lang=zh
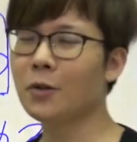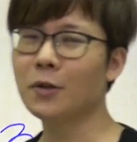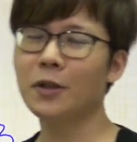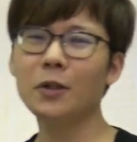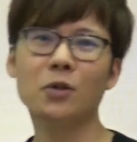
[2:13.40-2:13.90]
其实
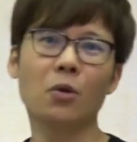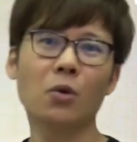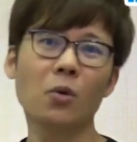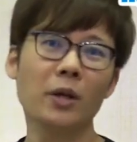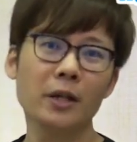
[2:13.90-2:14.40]
就是一
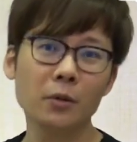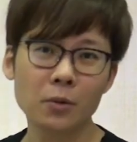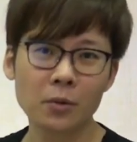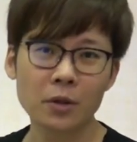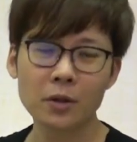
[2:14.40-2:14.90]
种规
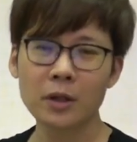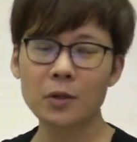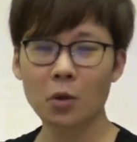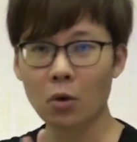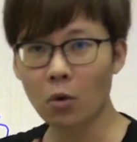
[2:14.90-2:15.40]
律，
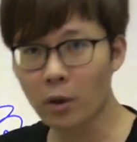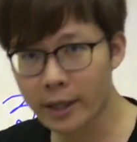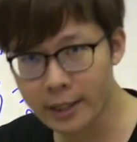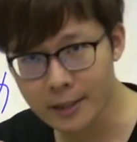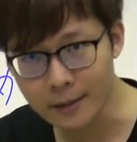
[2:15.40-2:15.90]
一种
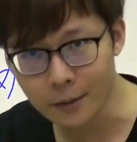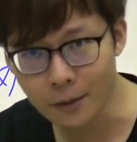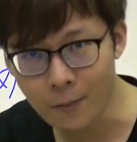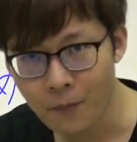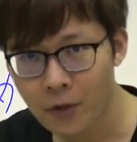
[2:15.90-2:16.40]
规
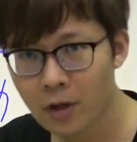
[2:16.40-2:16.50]
则。